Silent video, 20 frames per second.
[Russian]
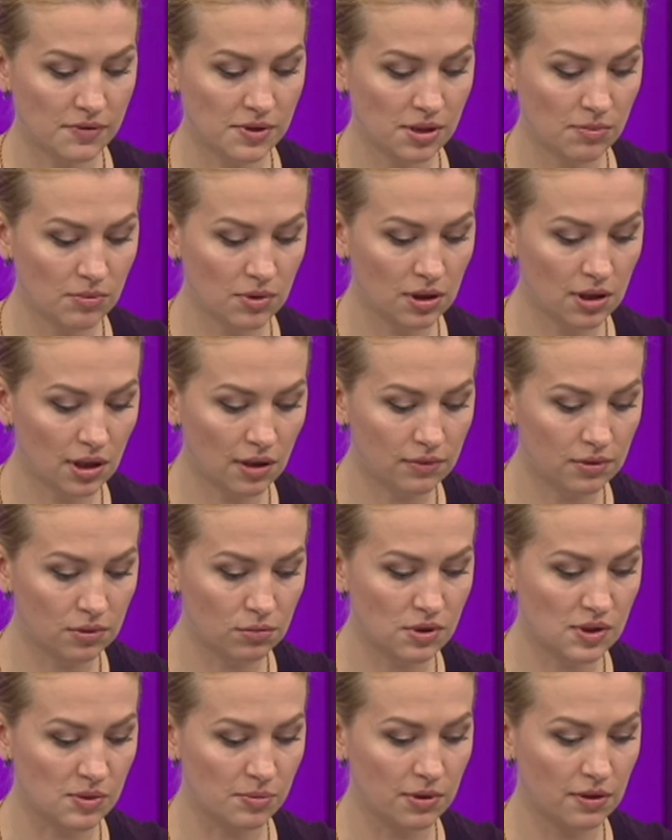совсем недавно
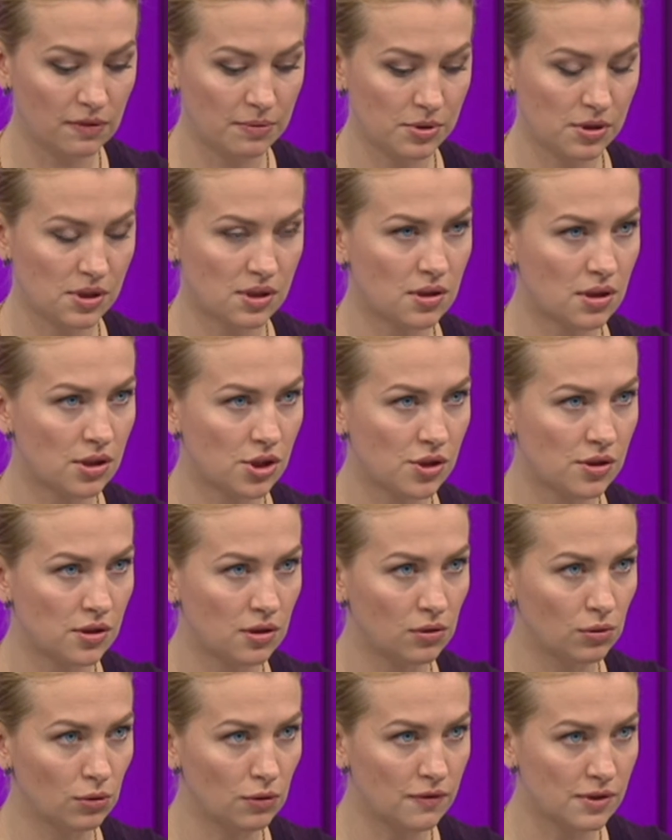у нас была вообще
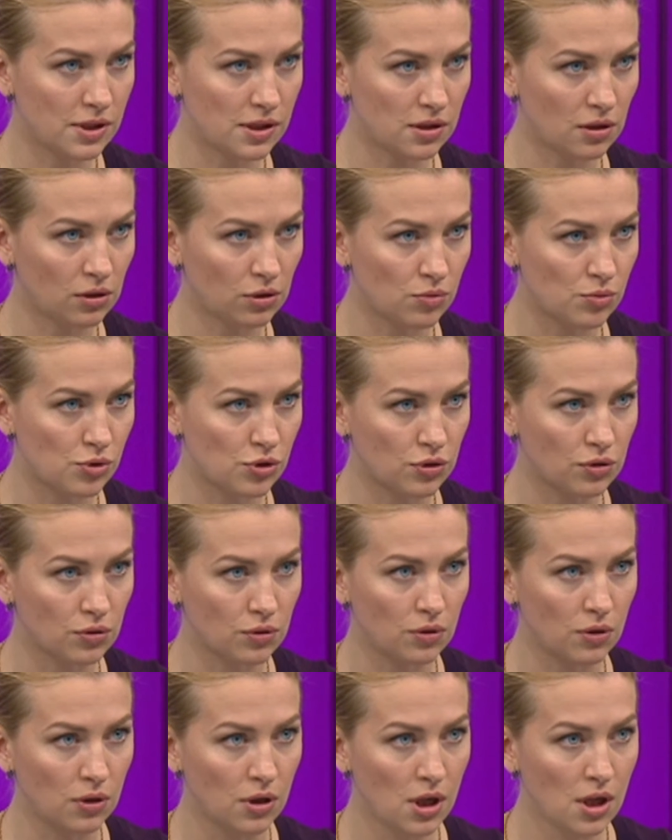страшная новость о том,
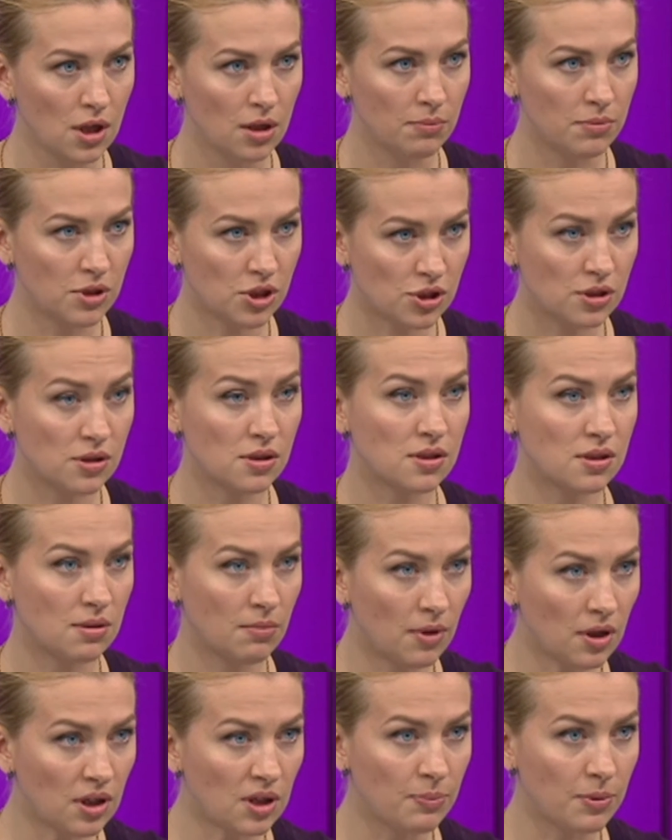что бешеная
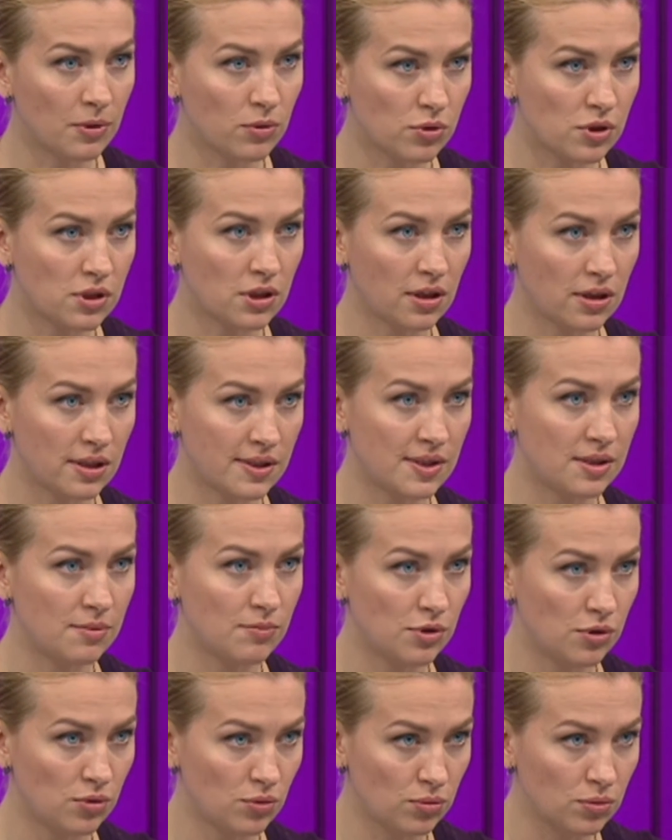собака покусала
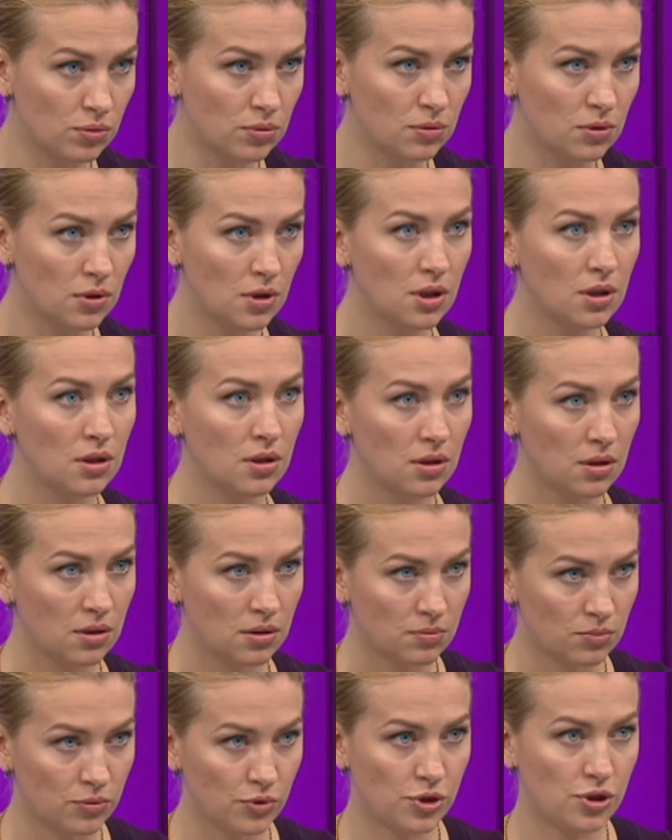семью,
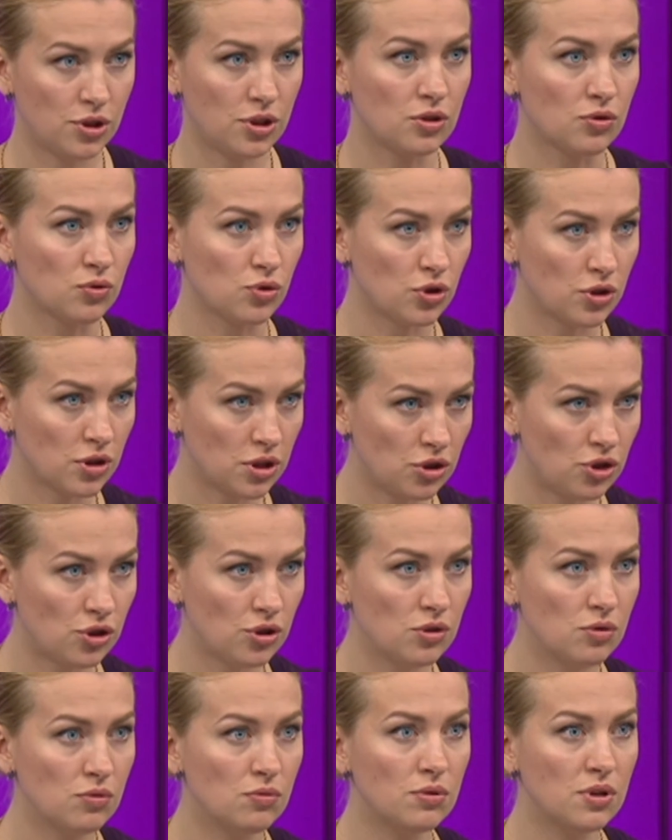угу. мужчину,
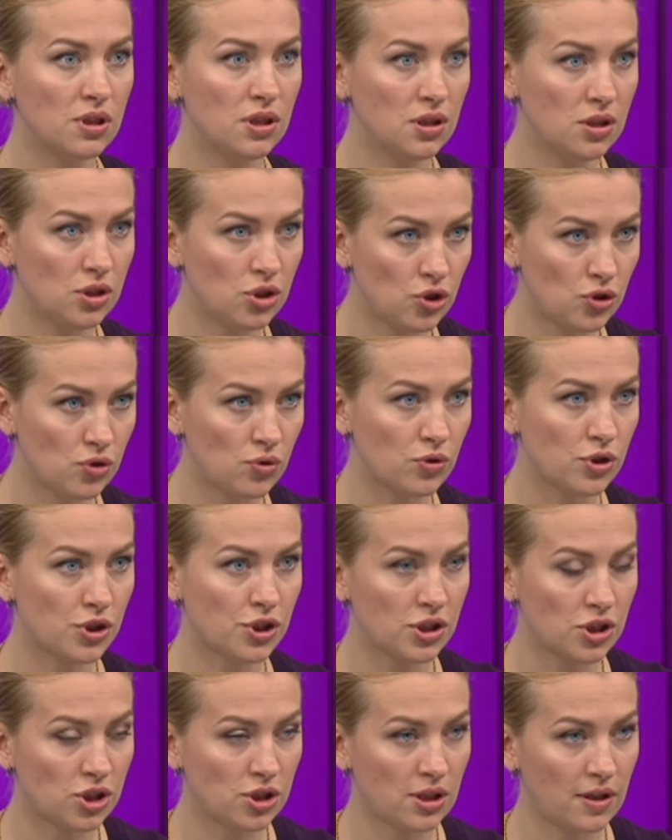женщину, и еще
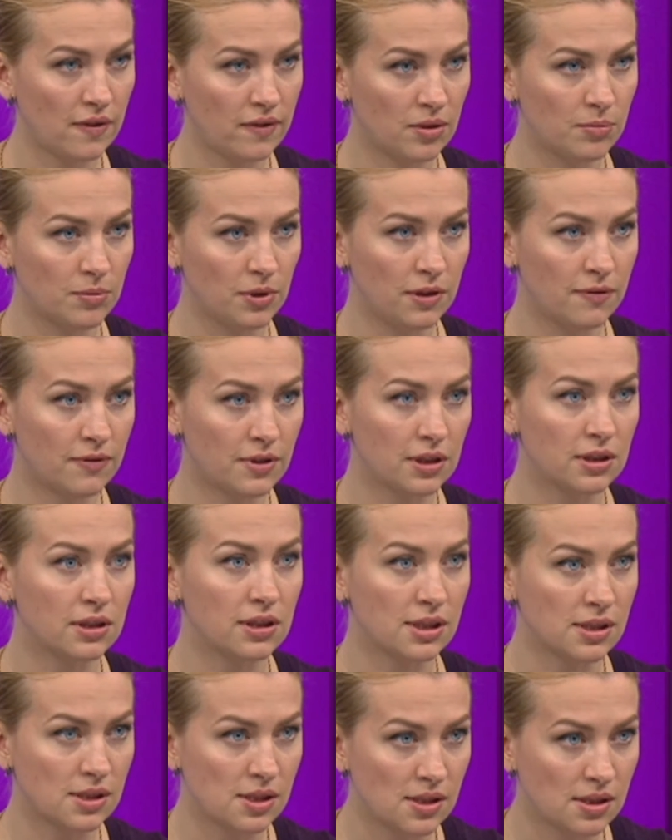шесть человек были в
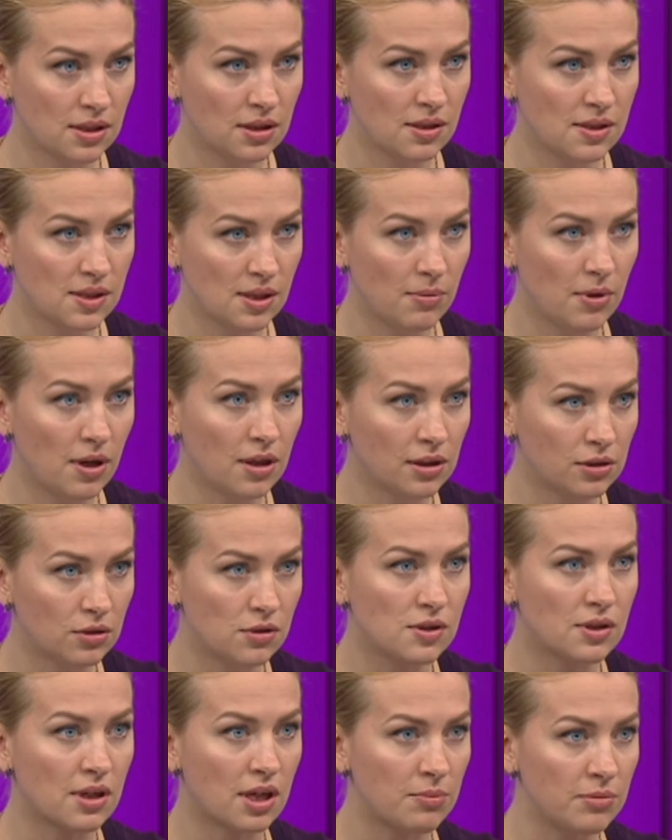контакте с этой собакой, угу. то
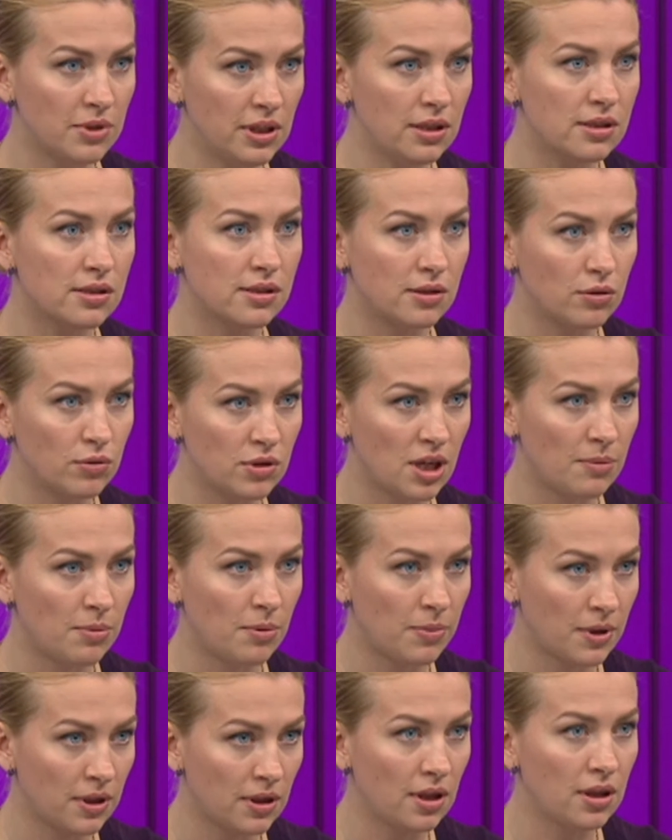есть кормили, слюна
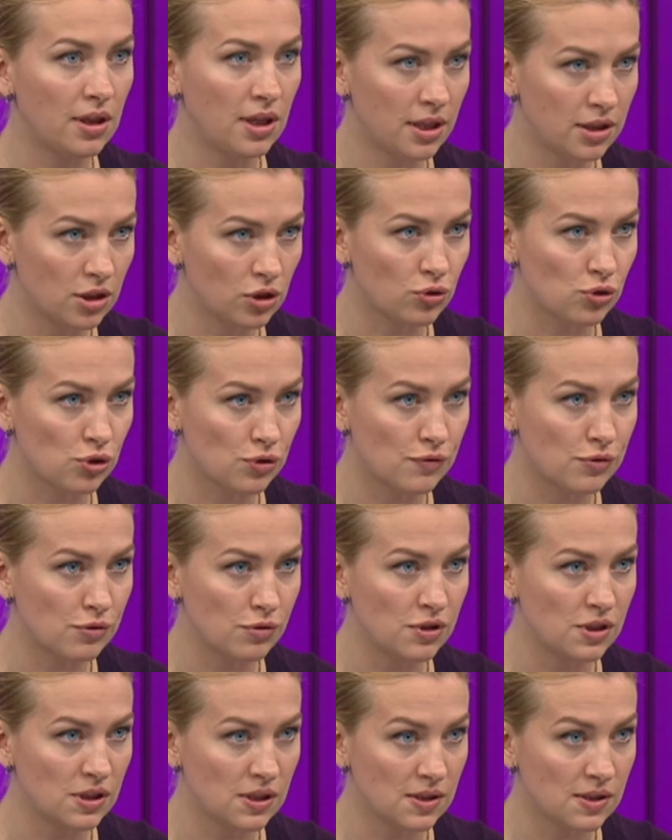попадала, они тоже в
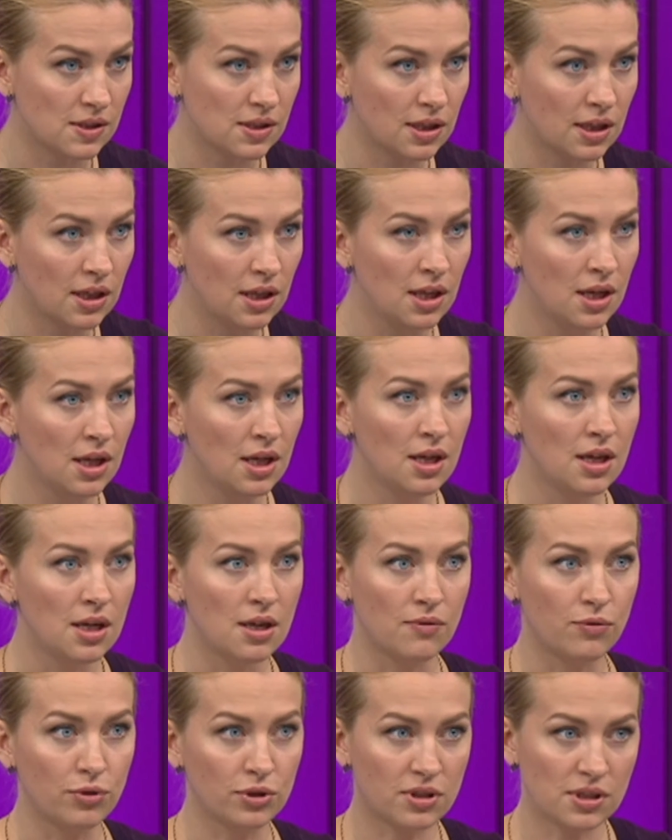зоне риска.
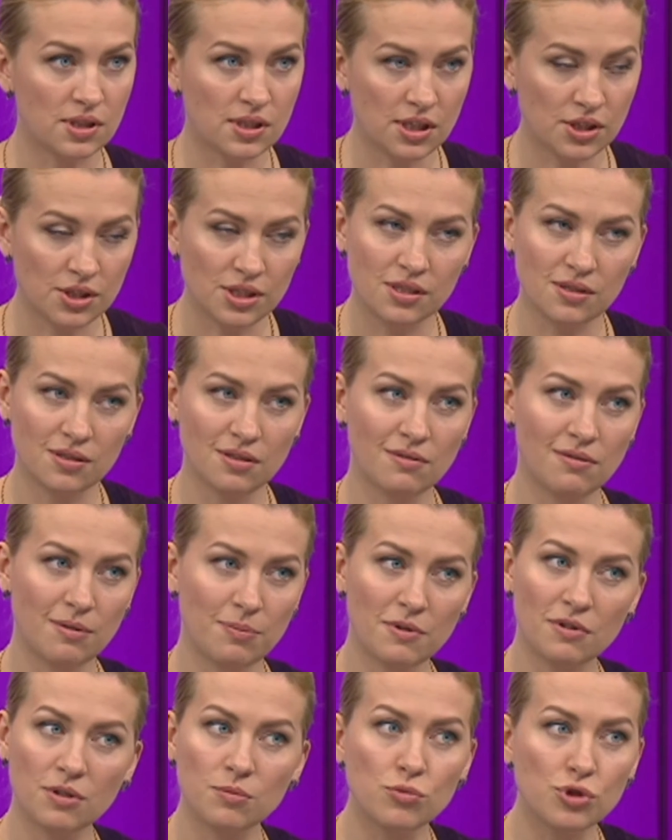Вот угу. расскажите,
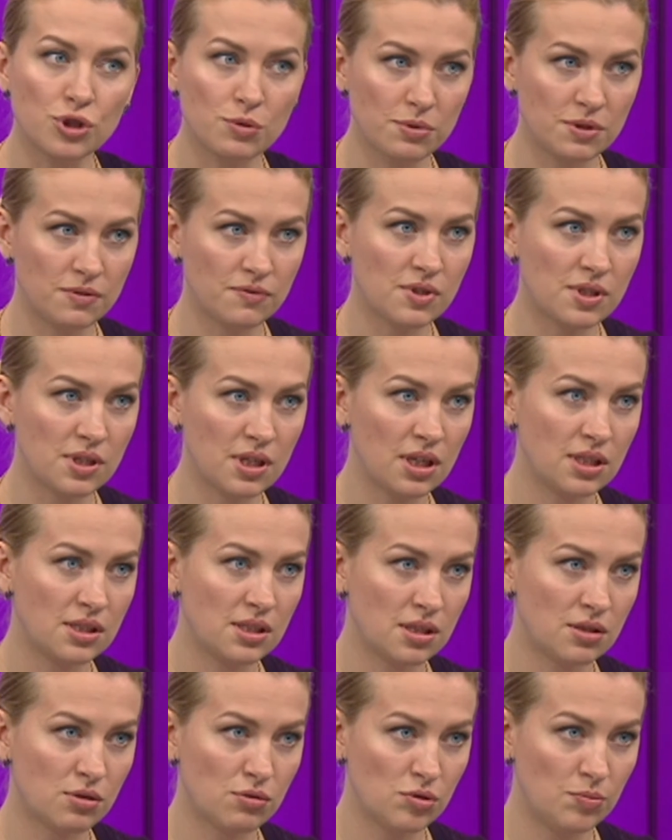во-первых, может быть, вы знаете о